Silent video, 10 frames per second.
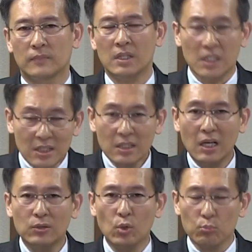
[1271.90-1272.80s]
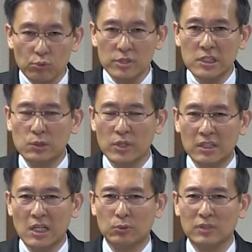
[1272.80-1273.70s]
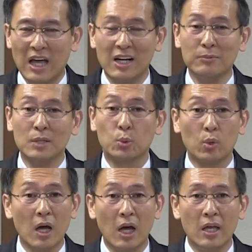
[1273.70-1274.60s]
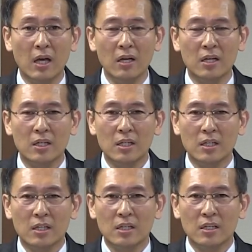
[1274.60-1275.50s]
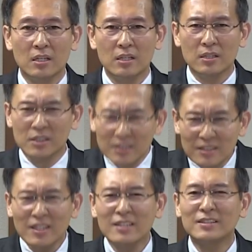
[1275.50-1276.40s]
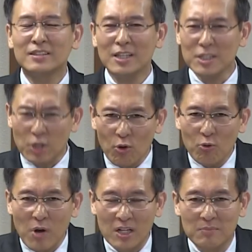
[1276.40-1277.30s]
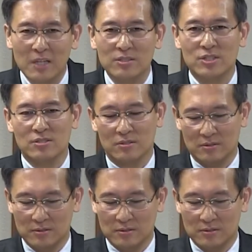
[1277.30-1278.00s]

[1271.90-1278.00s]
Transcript: 그러니까 인간도 물질도 이 땅도 다 하나님께 돌아가야 그때그때 영광을 받으시고.